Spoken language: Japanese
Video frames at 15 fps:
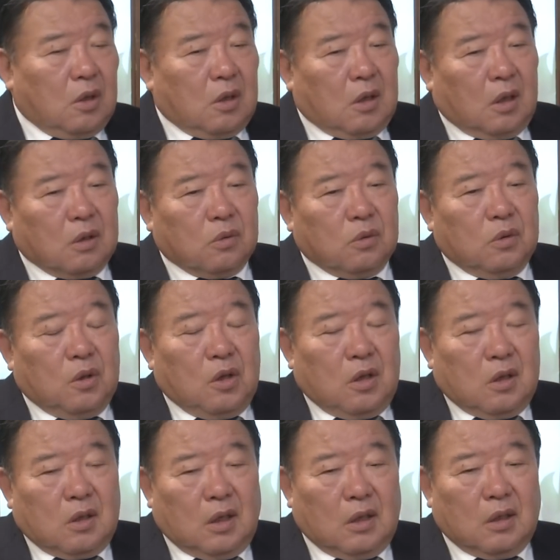あの
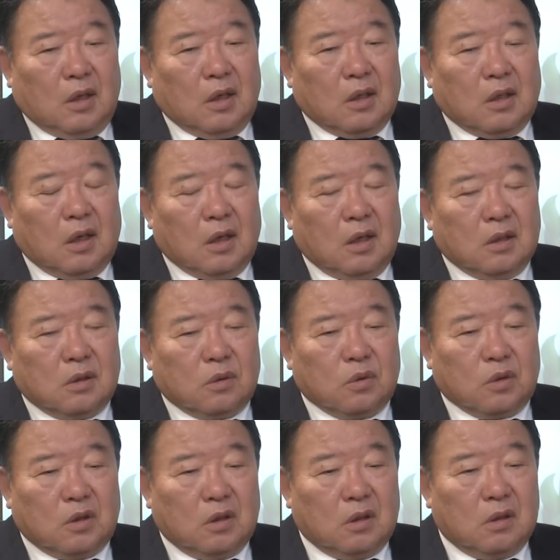彼らが考えた
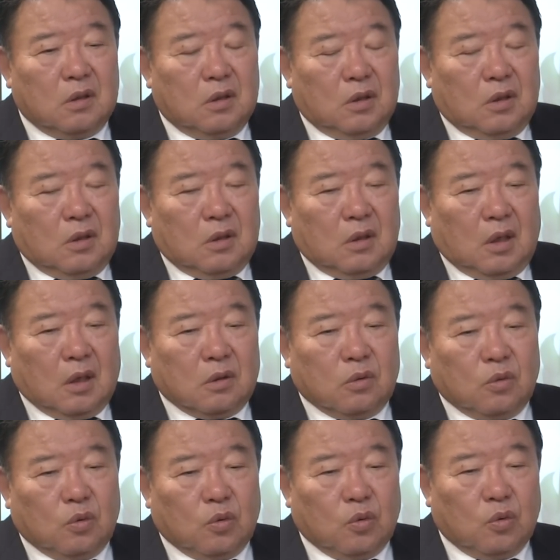時あ
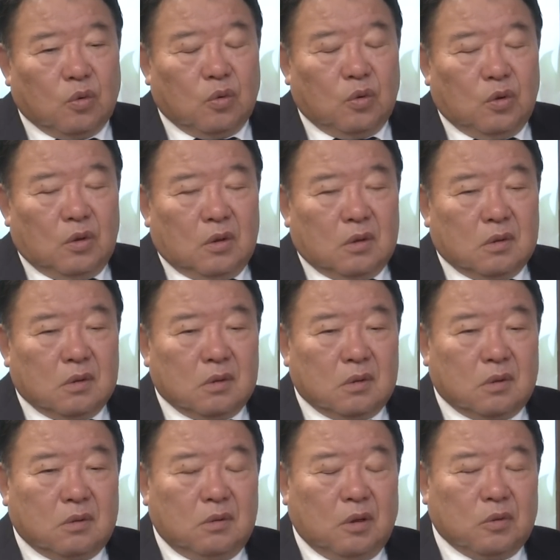の
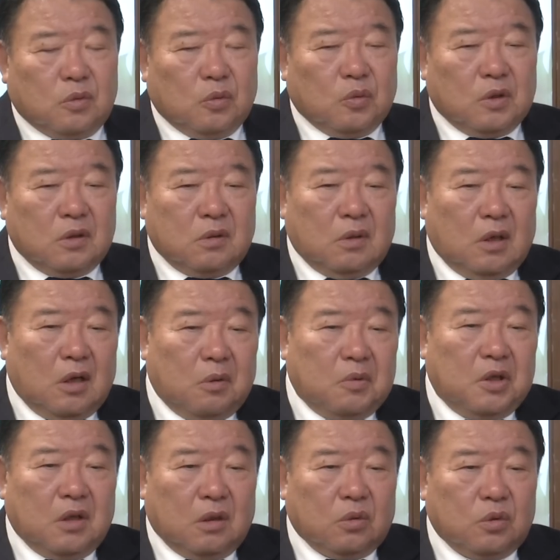少なくとも私は
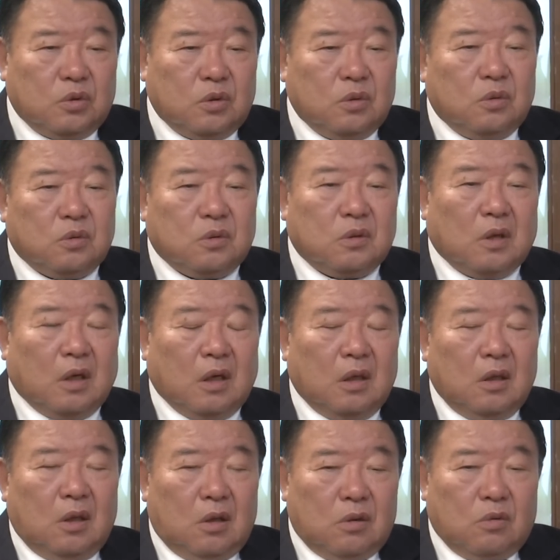アメリカと中国が
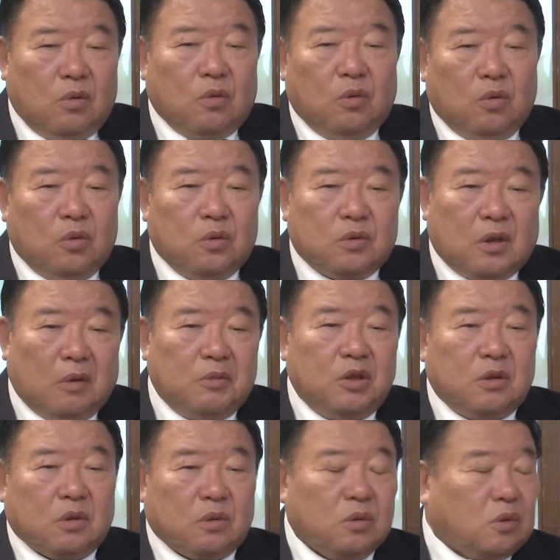ここを多
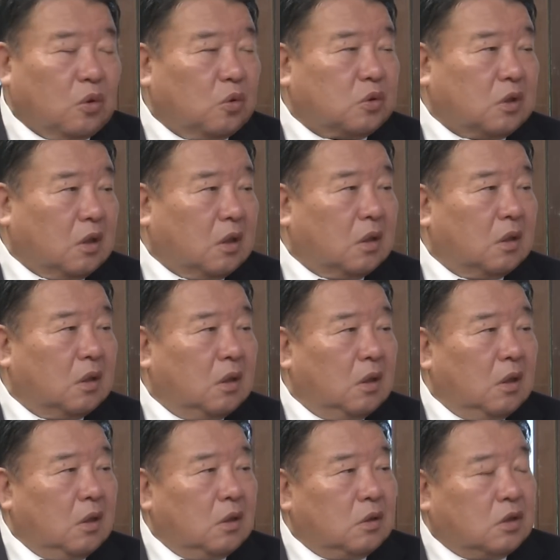民族共生
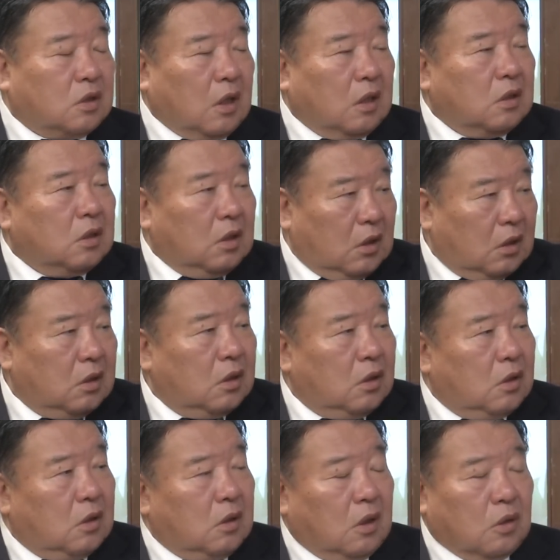地帯にね、はいえ
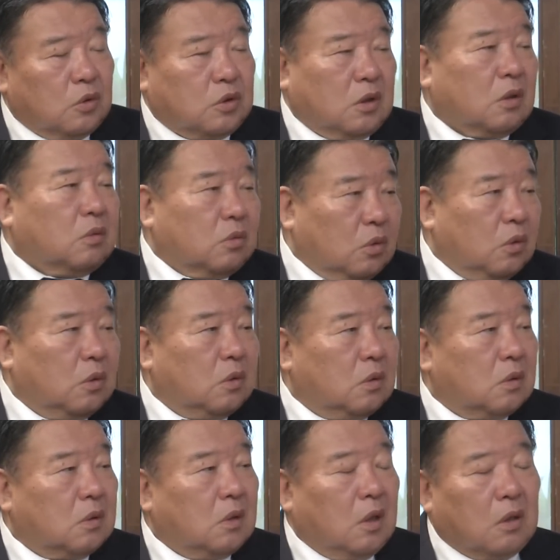え、あのしていくと、
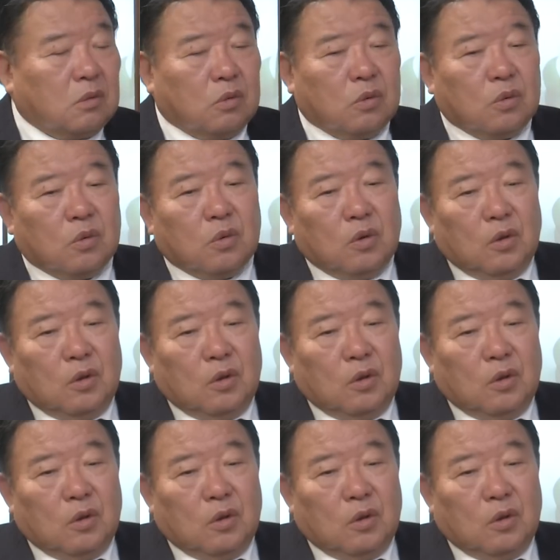ええ、あの